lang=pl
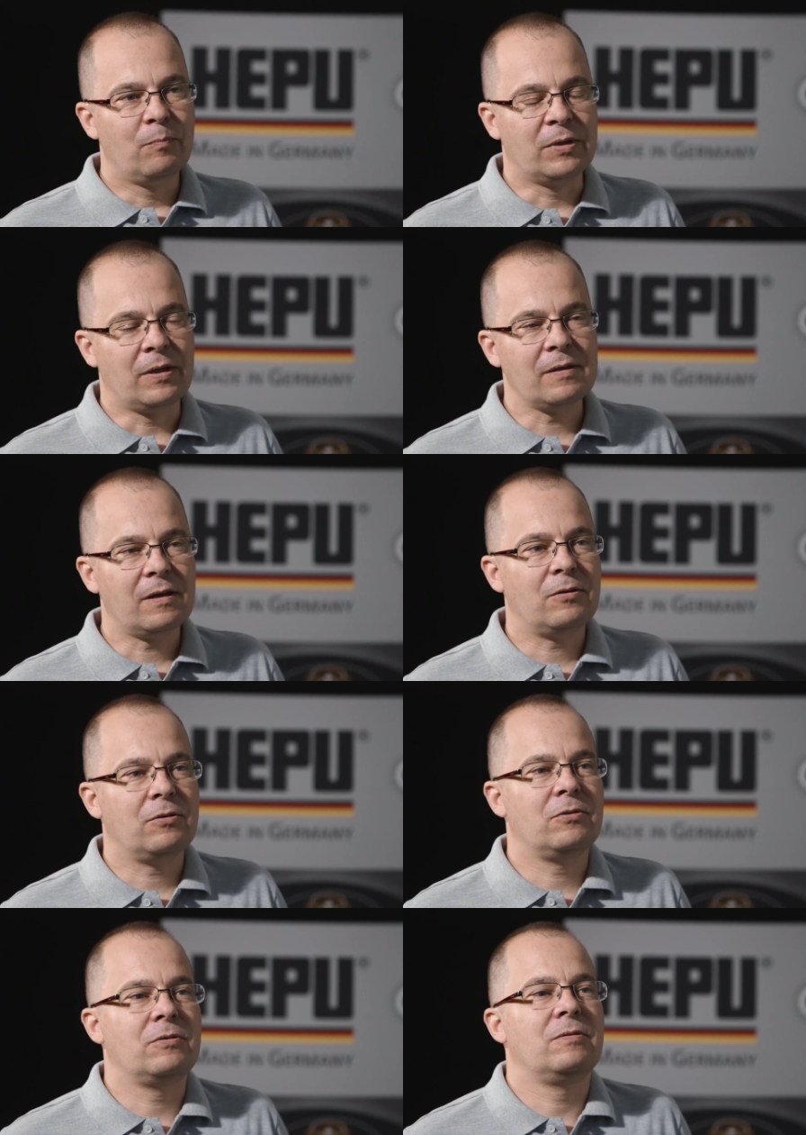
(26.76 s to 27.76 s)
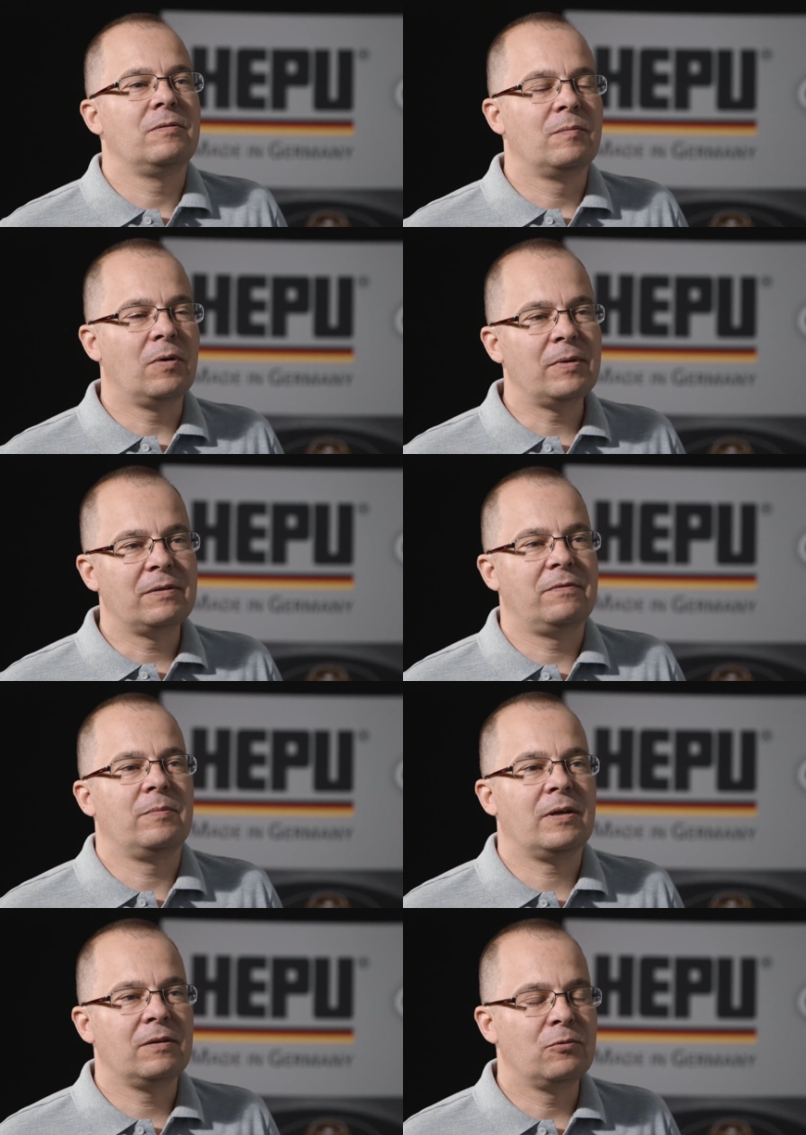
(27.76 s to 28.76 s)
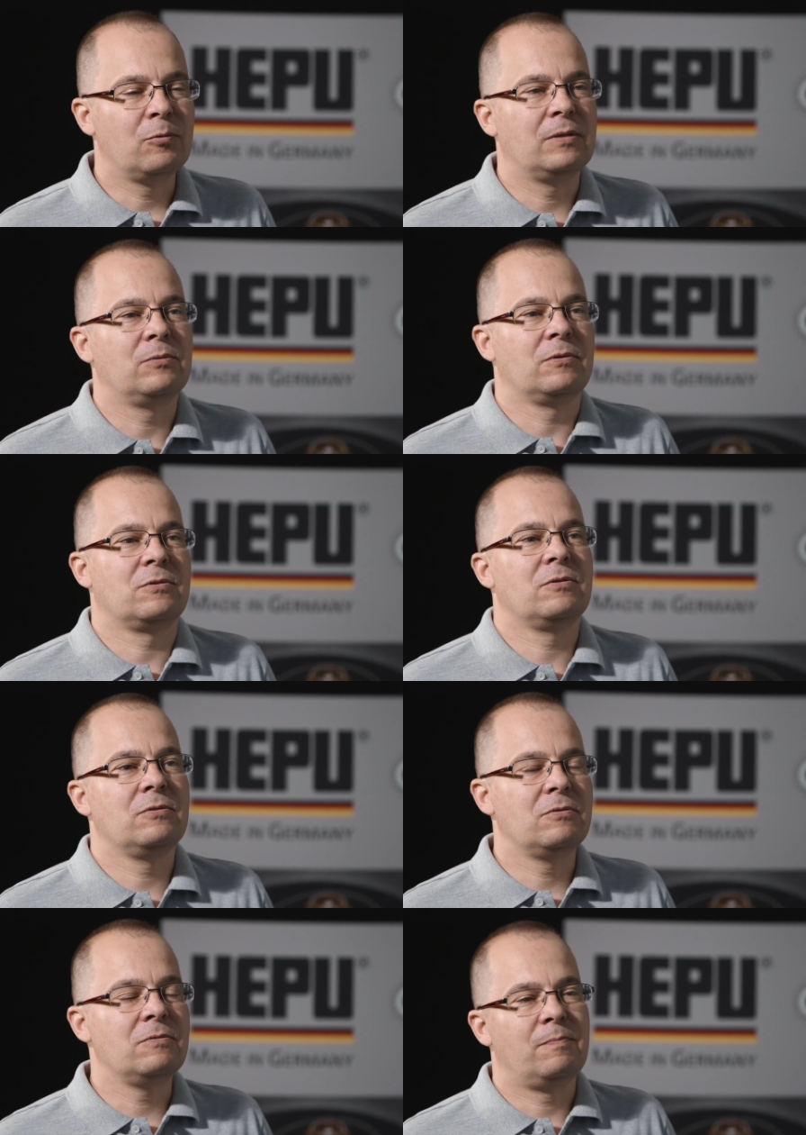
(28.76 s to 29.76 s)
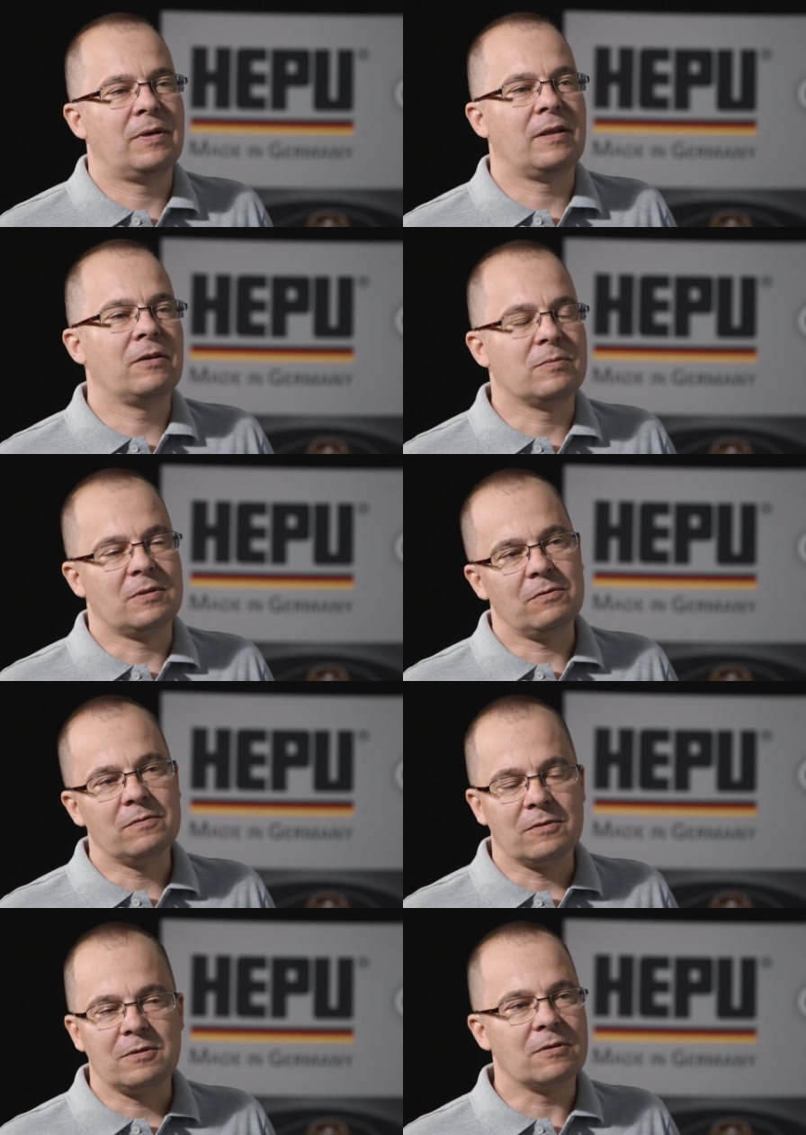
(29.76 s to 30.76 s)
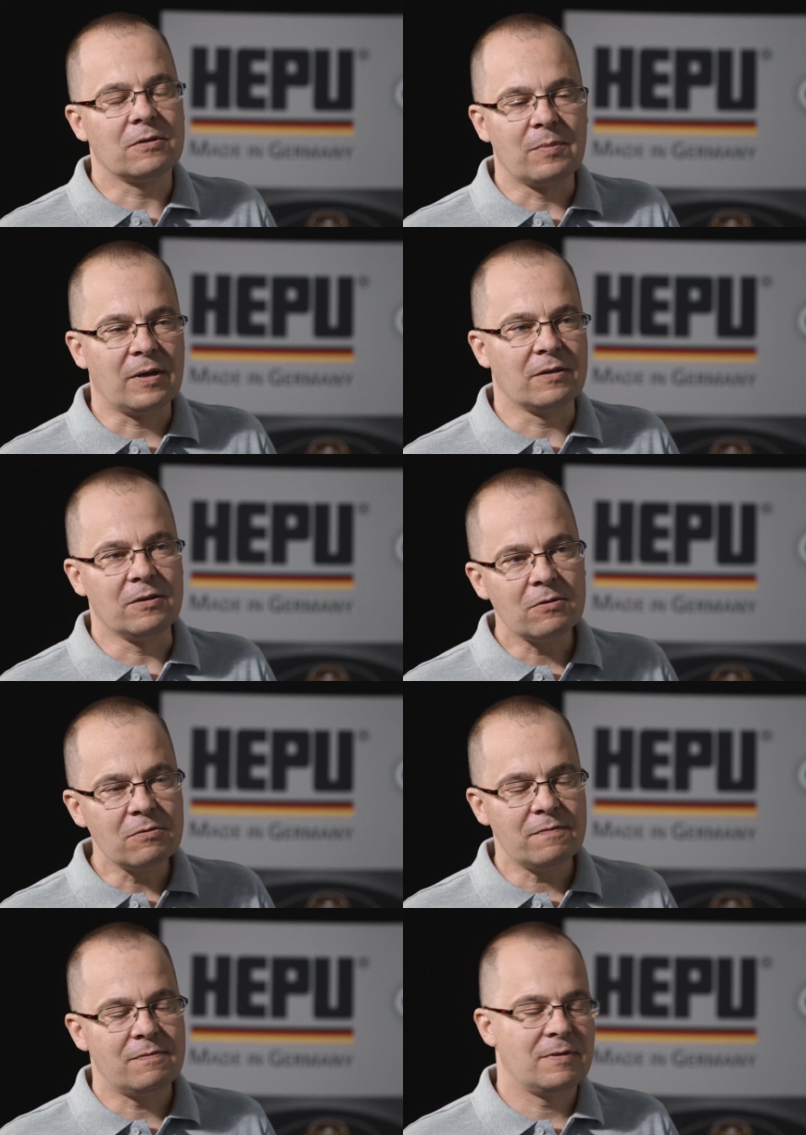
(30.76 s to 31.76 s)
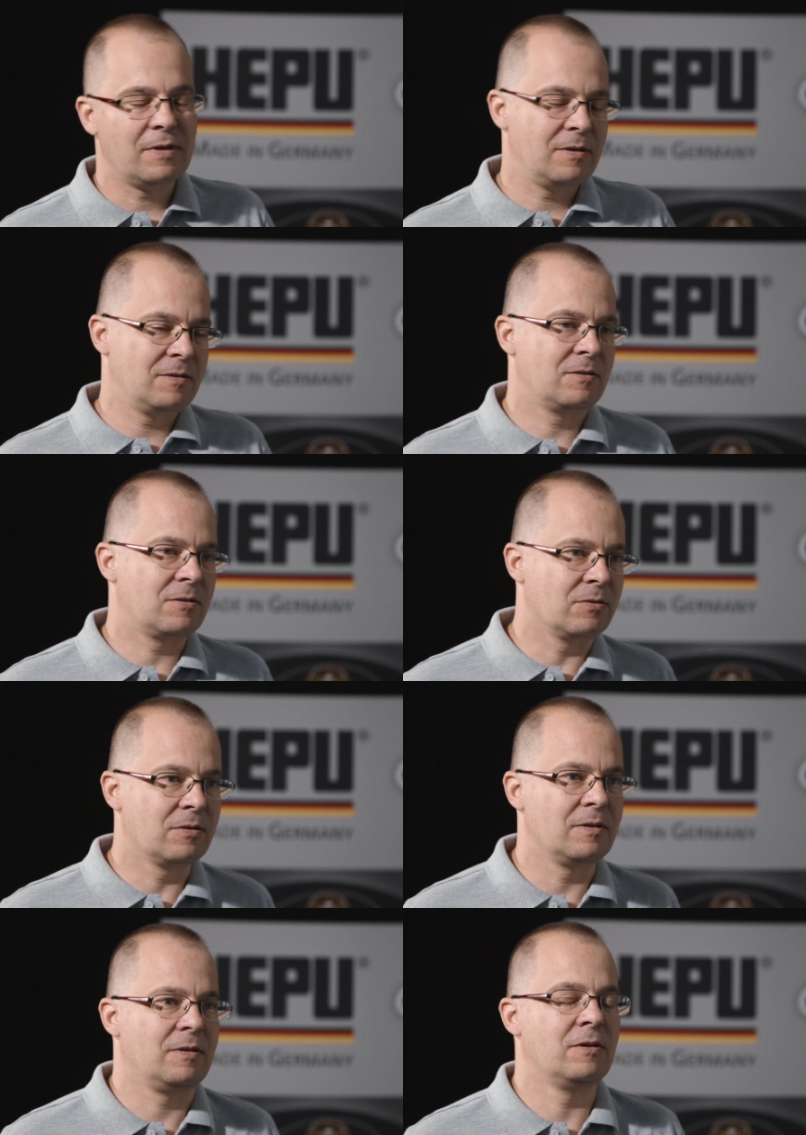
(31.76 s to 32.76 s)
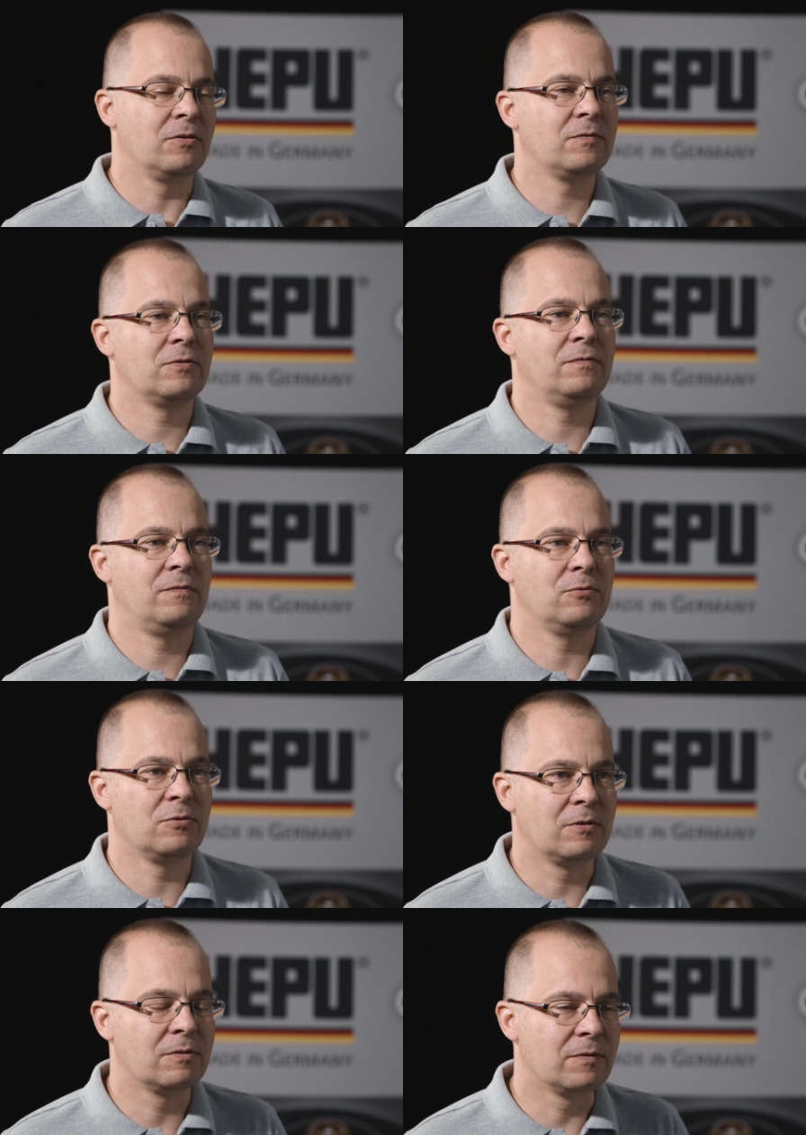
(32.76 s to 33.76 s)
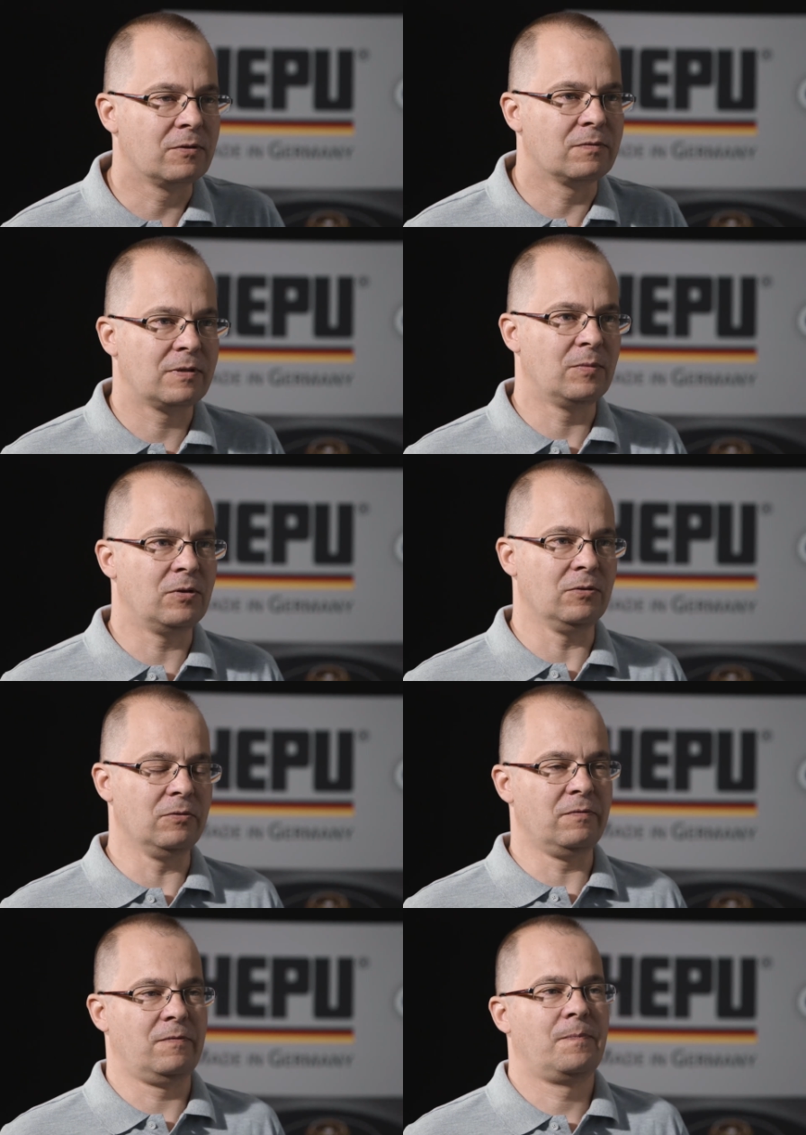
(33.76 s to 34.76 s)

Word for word: Pytania o moment wymiany układu rozrządu padają zarówno ze strony mechaników, jak i ze strony kierowców, użytkowników samochodów.